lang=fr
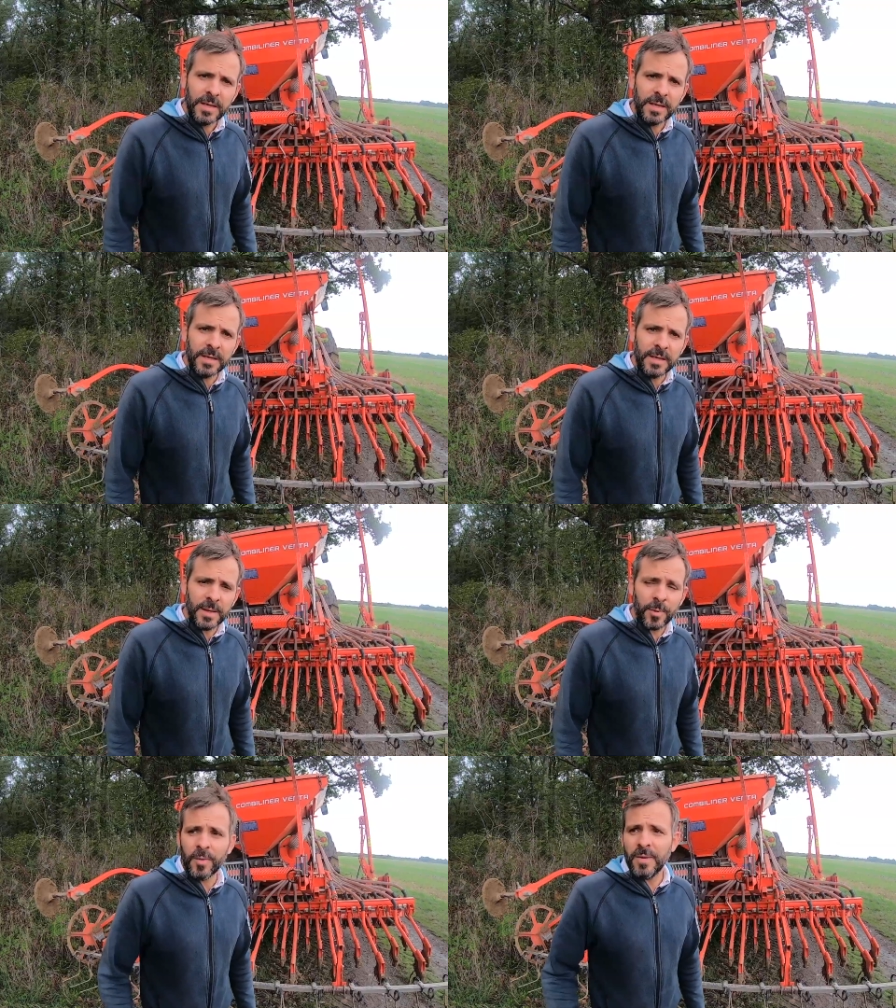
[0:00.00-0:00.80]
et
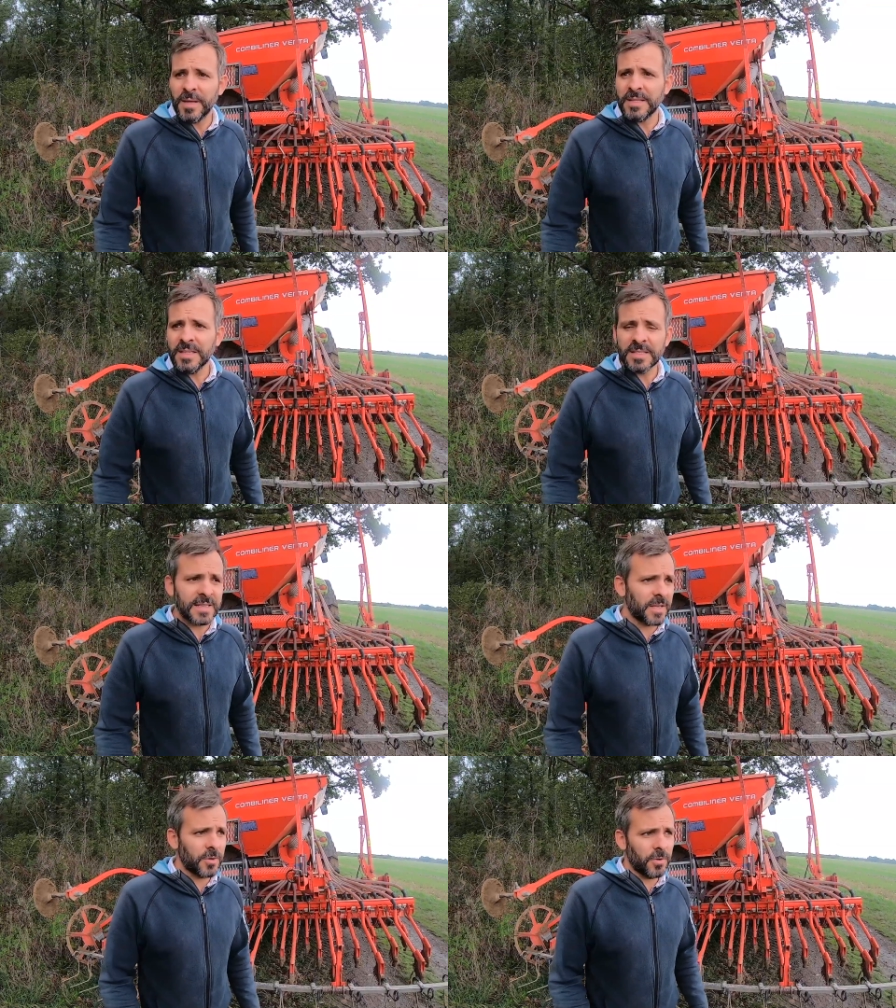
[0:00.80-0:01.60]
la problématique
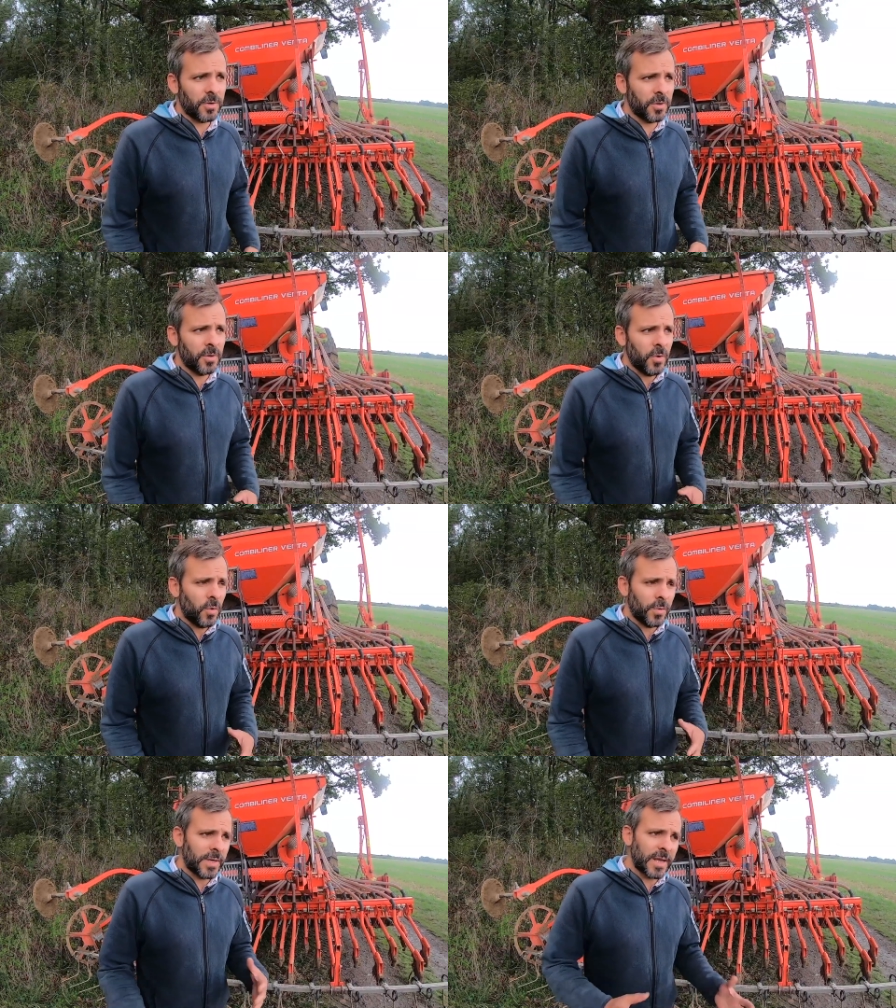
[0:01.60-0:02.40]
c'est que euh,
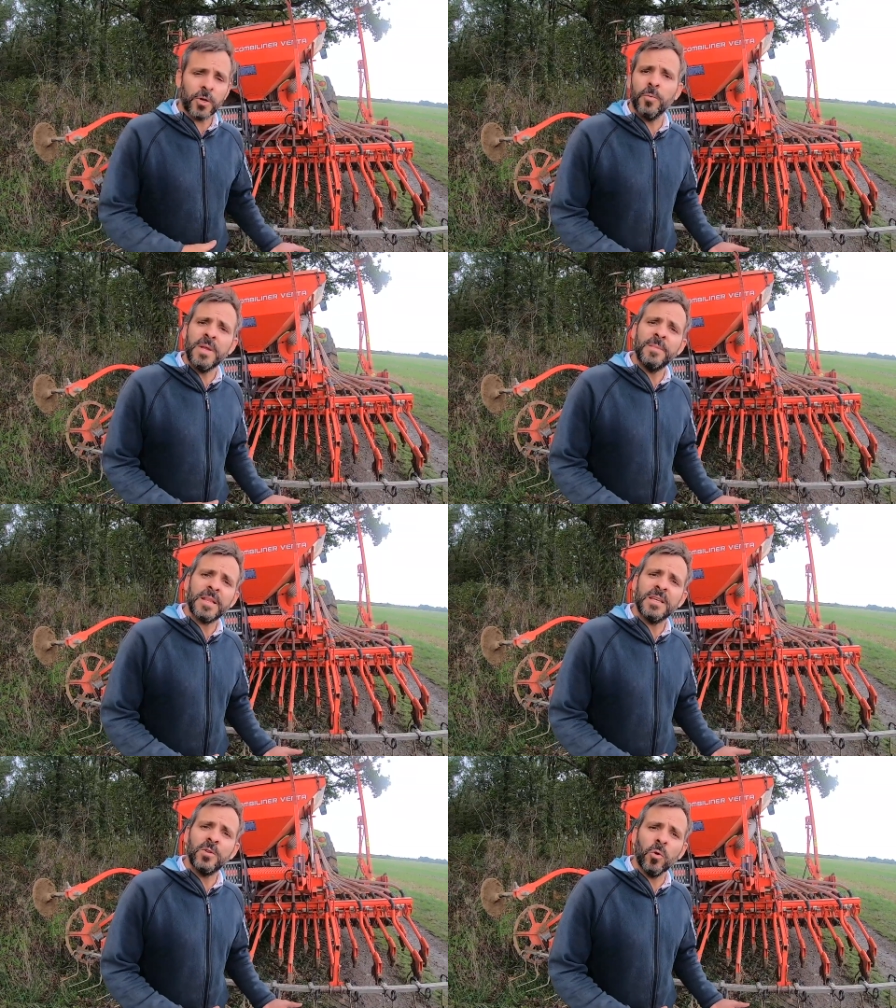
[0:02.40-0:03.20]
on a quelques
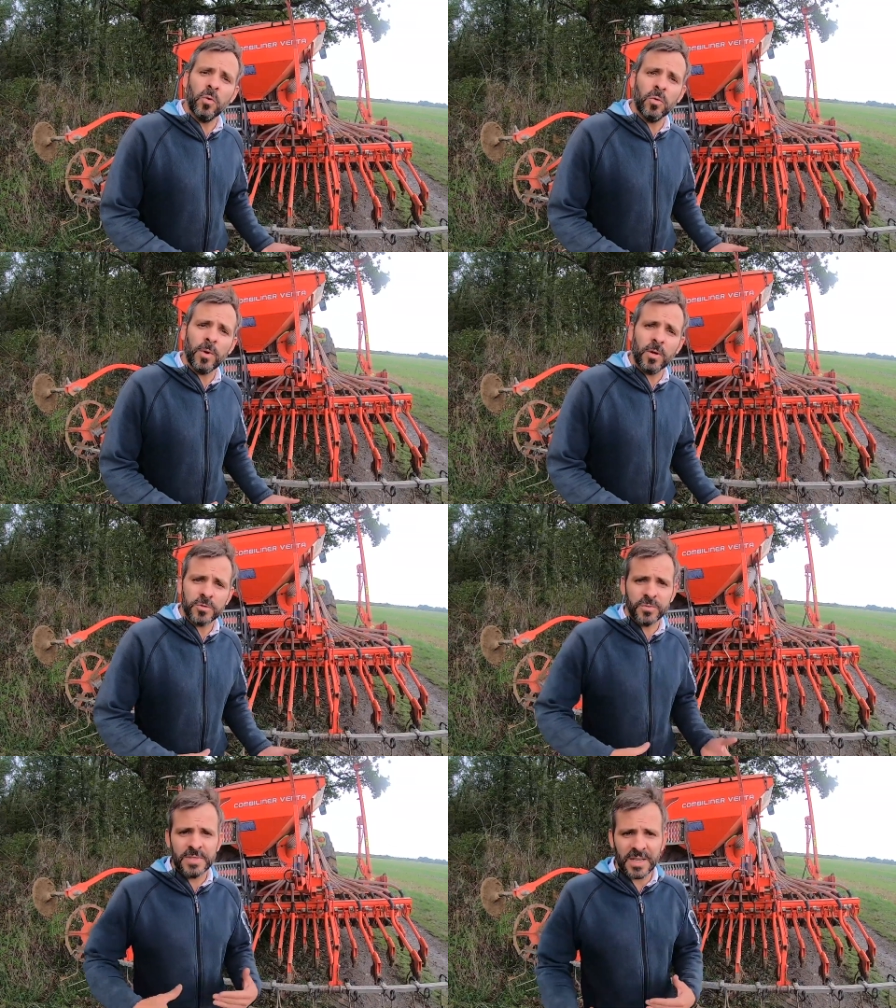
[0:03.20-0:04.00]
millimètres qui tombent,
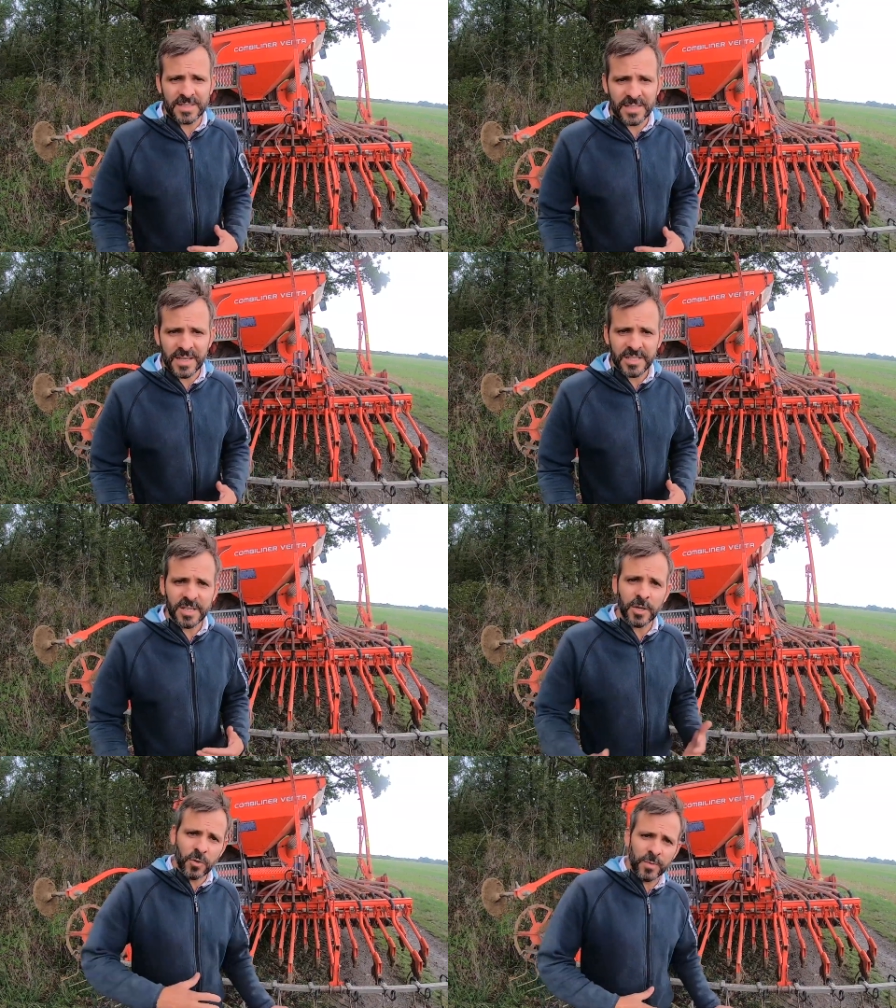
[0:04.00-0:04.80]
ensuite ça ressèche,
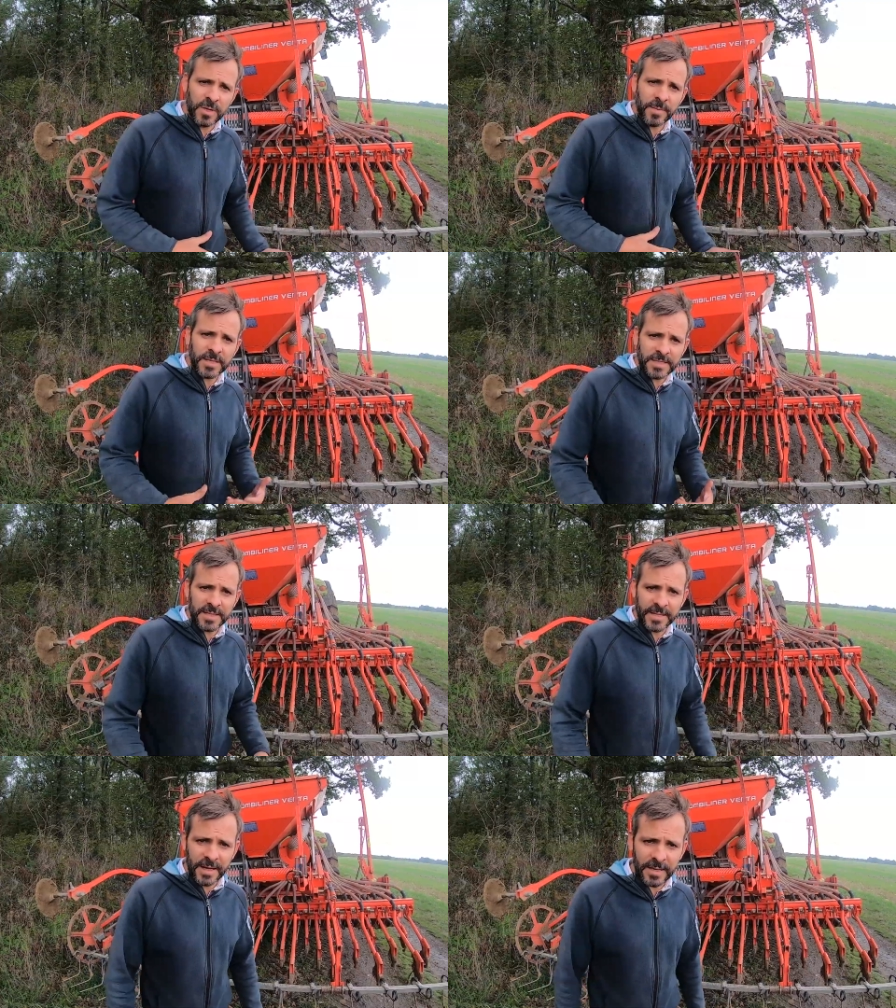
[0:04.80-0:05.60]
quelques millimètres
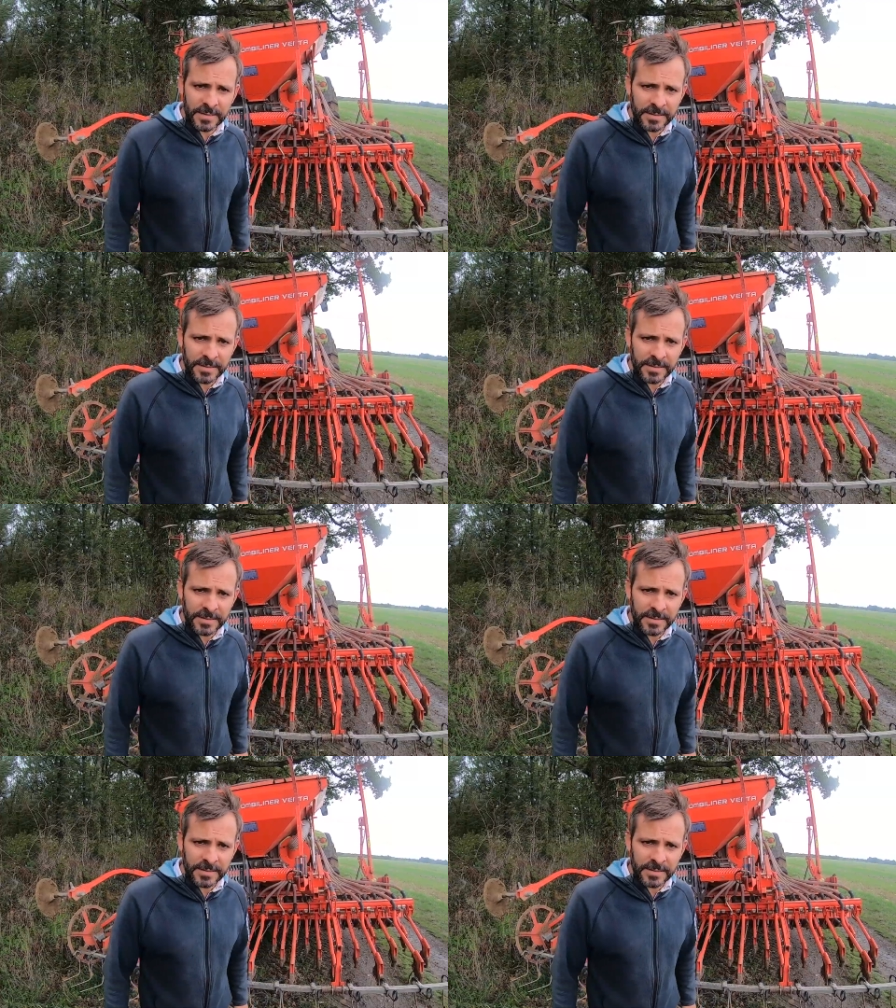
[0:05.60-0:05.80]
etc